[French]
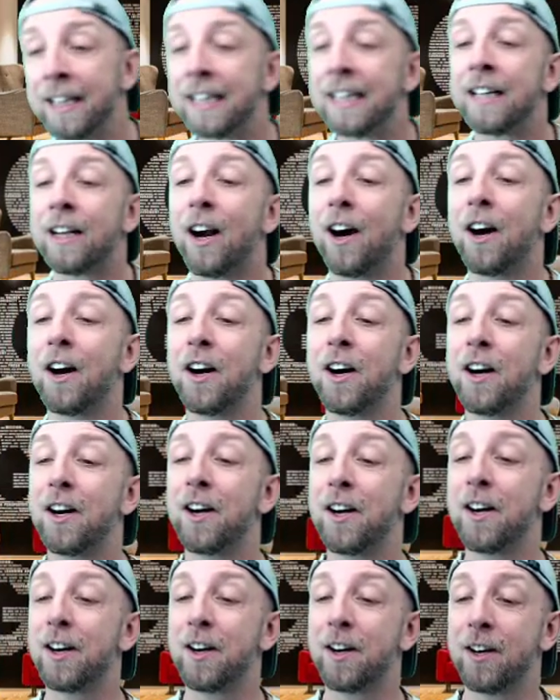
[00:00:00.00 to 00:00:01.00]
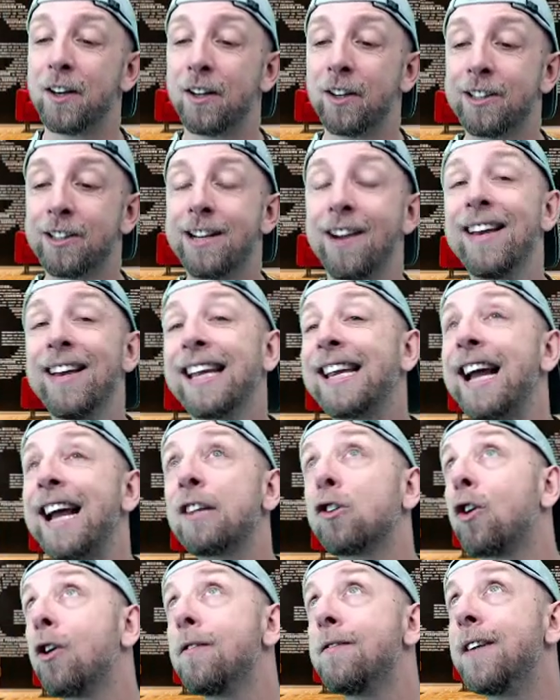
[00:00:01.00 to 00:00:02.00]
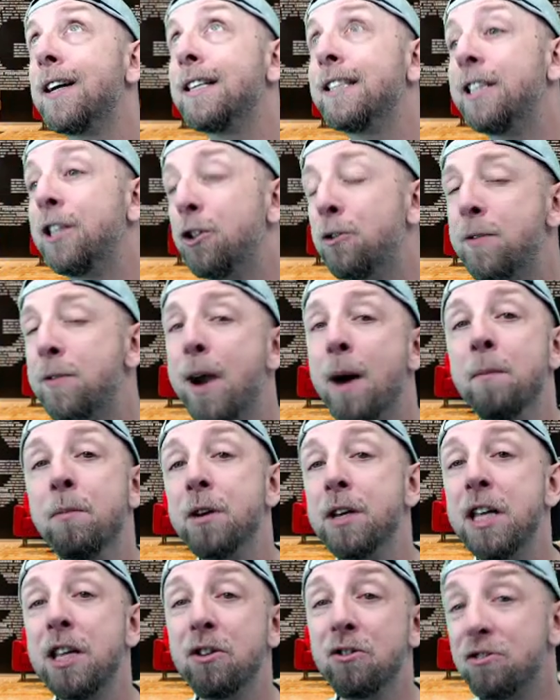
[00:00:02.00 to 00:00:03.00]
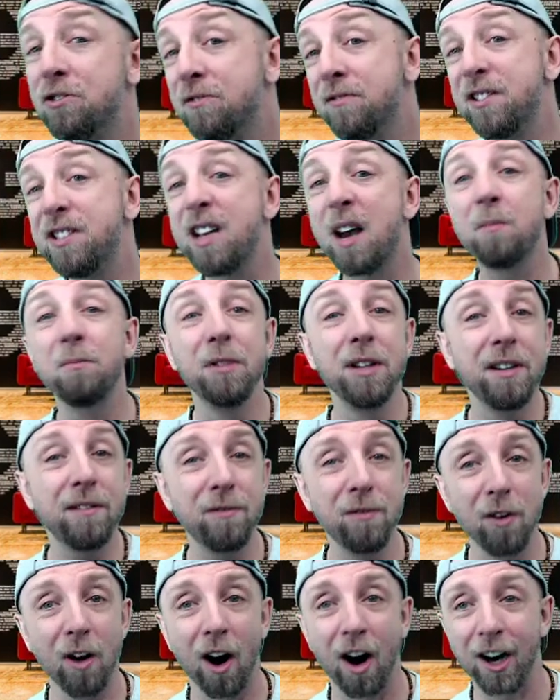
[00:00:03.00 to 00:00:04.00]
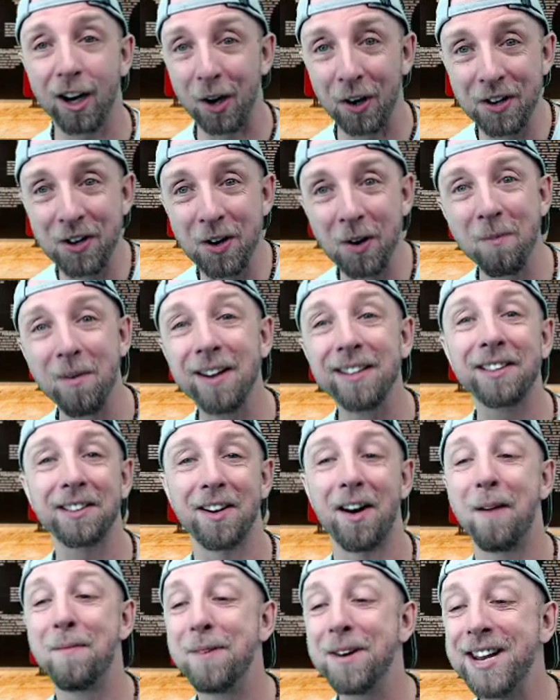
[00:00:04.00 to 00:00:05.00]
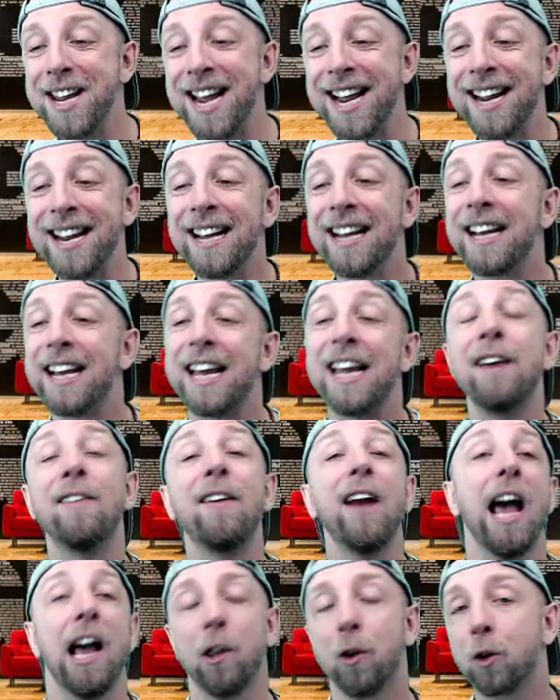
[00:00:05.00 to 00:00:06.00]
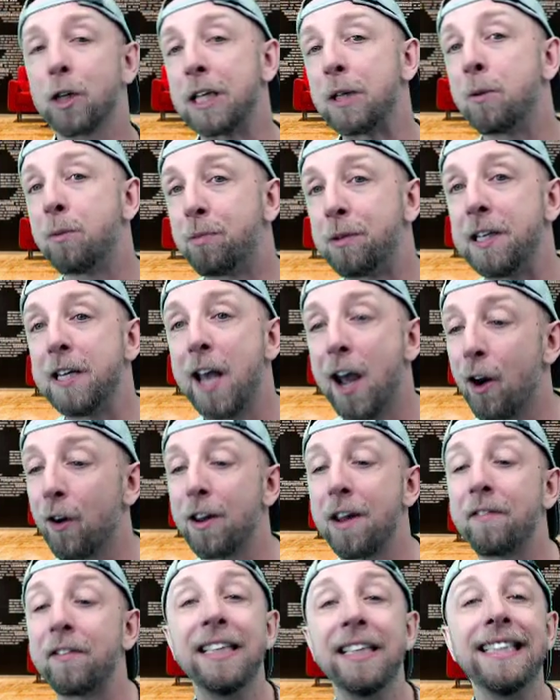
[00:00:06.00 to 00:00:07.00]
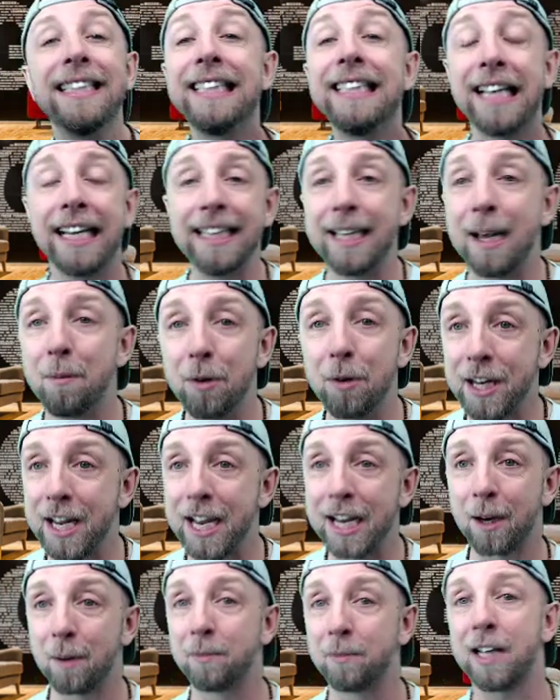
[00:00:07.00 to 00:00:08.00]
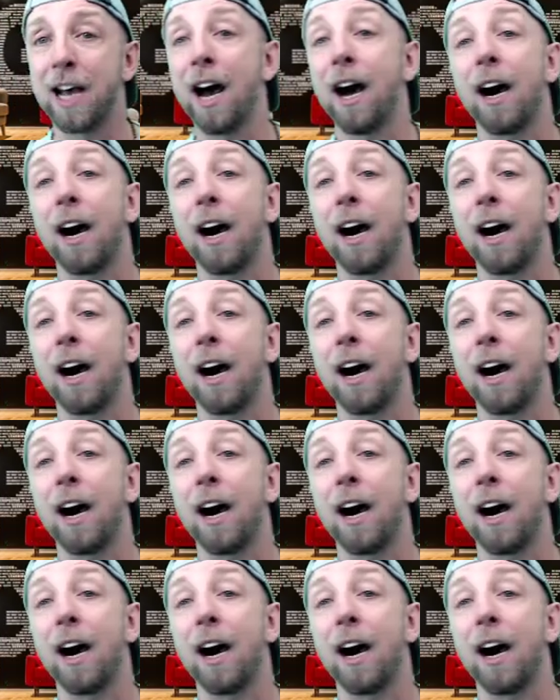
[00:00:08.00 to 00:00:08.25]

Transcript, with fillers: Euh, j'avais 98 abonnés, donc je me dis, abonnez-vous hein, quand on est au moins 100 abonnés. Et voilà, donc depuis hier, on a fait une dizaine d'abonnés comme ça,